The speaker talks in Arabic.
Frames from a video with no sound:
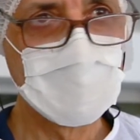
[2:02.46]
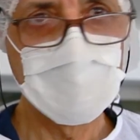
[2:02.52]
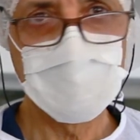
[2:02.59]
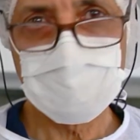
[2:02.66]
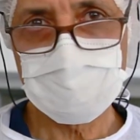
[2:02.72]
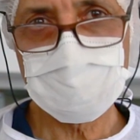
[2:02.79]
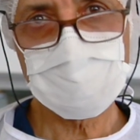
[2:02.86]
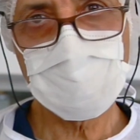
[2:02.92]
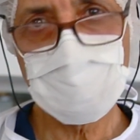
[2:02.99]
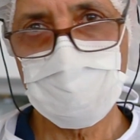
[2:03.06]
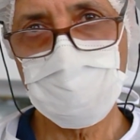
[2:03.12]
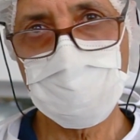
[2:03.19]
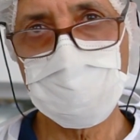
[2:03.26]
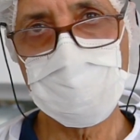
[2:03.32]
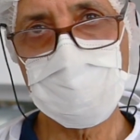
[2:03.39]
انا درت
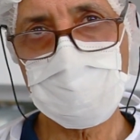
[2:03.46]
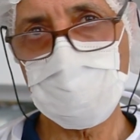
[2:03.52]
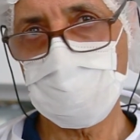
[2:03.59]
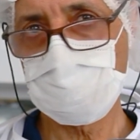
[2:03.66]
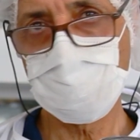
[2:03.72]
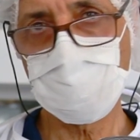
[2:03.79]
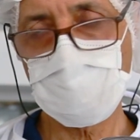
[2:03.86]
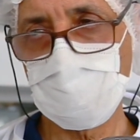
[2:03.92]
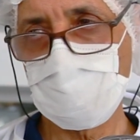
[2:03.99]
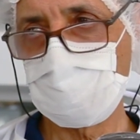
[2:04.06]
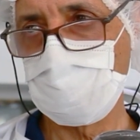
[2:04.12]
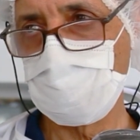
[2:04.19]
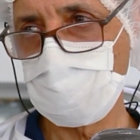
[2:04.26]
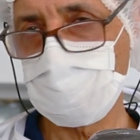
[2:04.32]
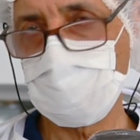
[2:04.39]
عندي بيستاشيو
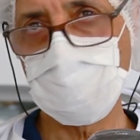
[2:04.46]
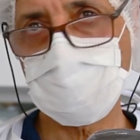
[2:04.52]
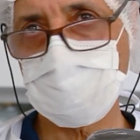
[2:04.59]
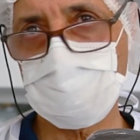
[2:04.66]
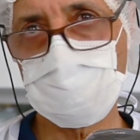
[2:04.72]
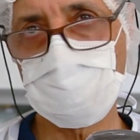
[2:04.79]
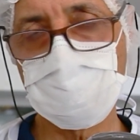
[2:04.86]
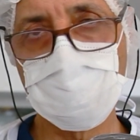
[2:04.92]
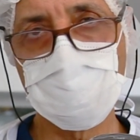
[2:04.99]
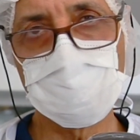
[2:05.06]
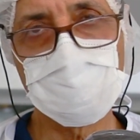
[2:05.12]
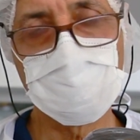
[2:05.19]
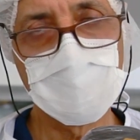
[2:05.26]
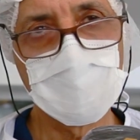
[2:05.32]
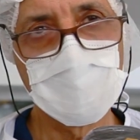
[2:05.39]
لقيته لحقاش
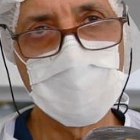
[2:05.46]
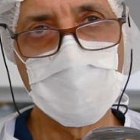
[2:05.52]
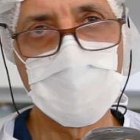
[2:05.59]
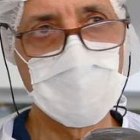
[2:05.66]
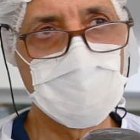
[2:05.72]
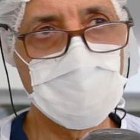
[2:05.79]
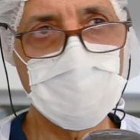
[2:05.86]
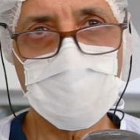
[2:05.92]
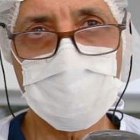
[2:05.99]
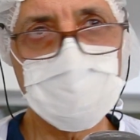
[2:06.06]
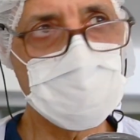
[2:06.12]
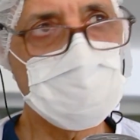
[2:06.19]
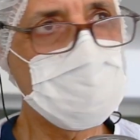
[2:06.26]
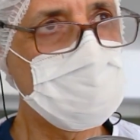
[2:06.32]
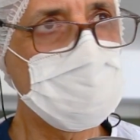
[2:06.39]
شكيت
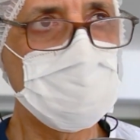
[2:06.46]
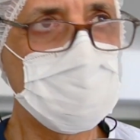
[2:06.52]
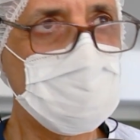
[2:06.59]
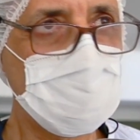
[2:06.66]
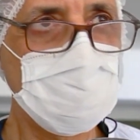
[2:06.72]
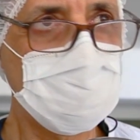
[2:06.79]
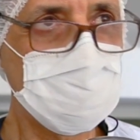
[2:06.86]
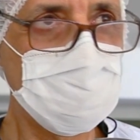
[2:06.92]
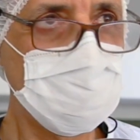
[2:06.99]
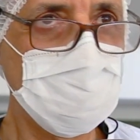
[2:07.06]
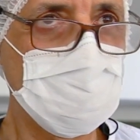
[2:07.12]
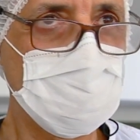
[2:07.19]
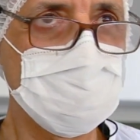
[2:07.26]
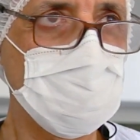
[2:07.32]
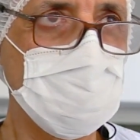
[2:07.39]
ولكن آه، الحمد
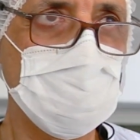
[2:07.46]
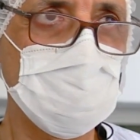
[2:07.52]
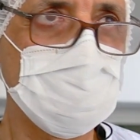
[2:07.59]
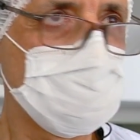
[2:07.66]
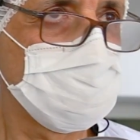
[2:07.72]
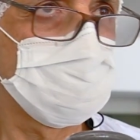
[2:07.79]
لله ما